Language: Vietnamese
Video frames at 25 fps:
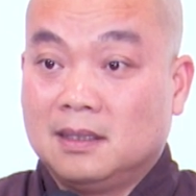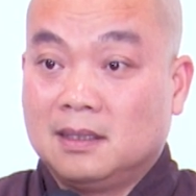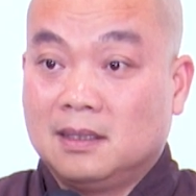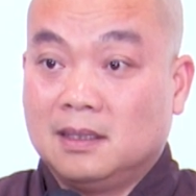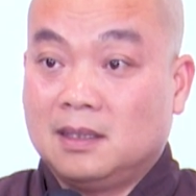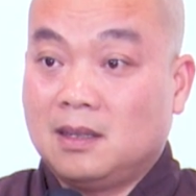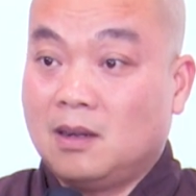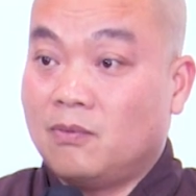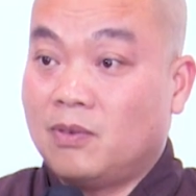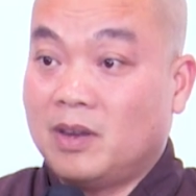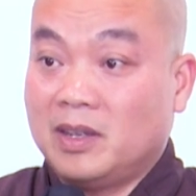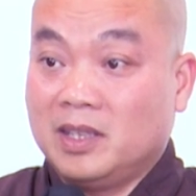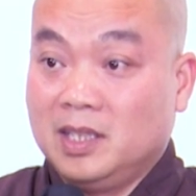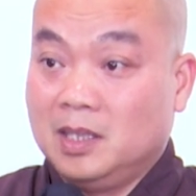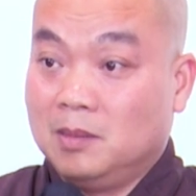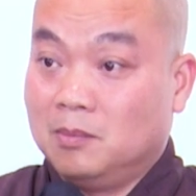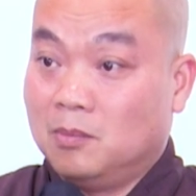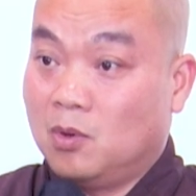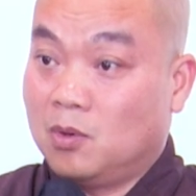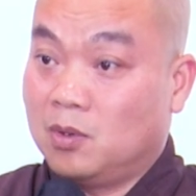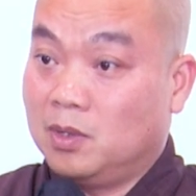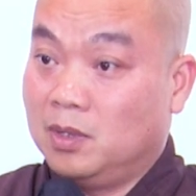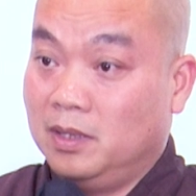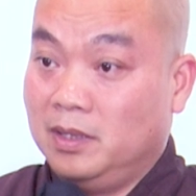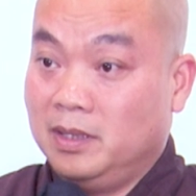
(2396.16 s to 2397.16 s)
chứ không phải nhìn
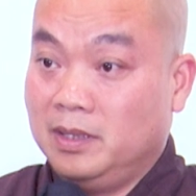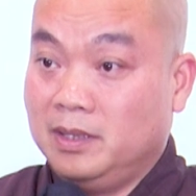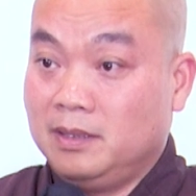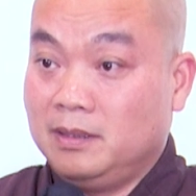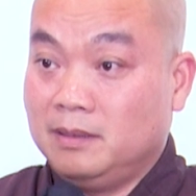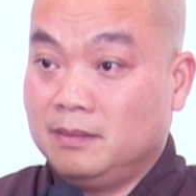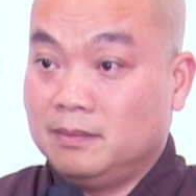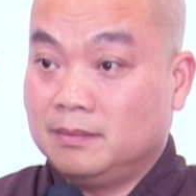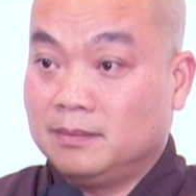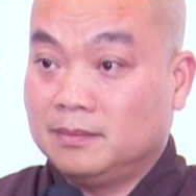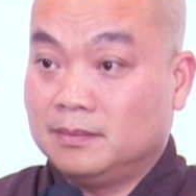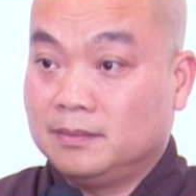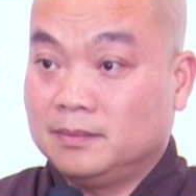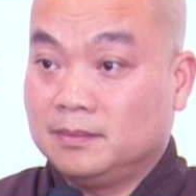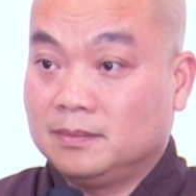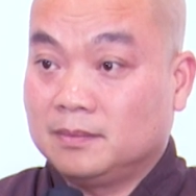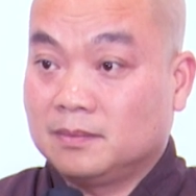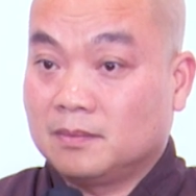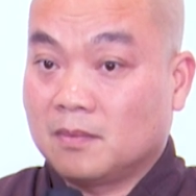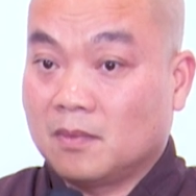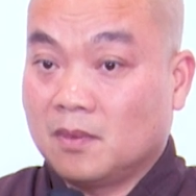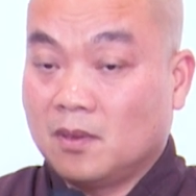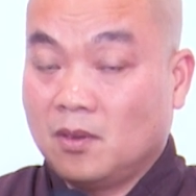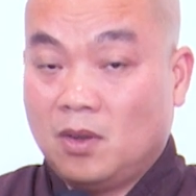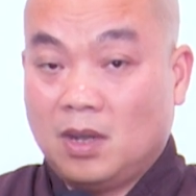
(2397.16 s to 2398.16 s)
một người lính,
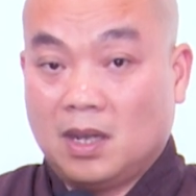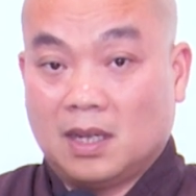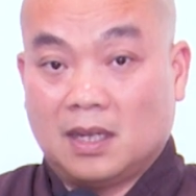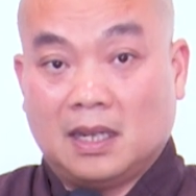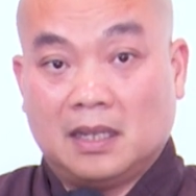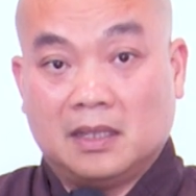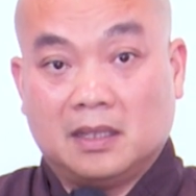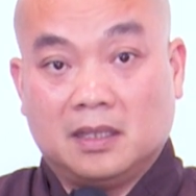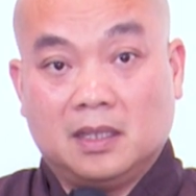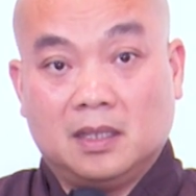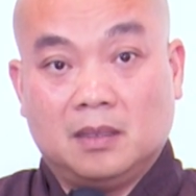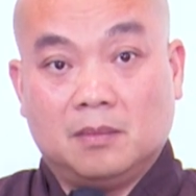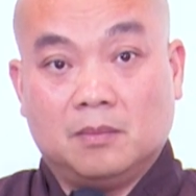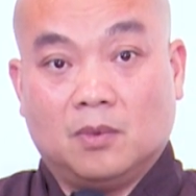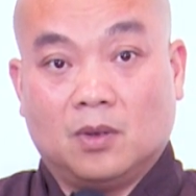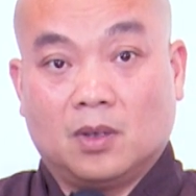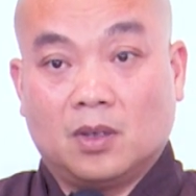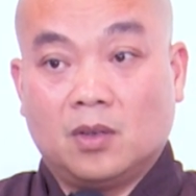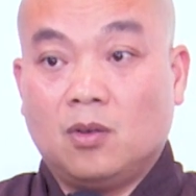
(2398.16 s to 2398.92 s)
hoặc là nhìn một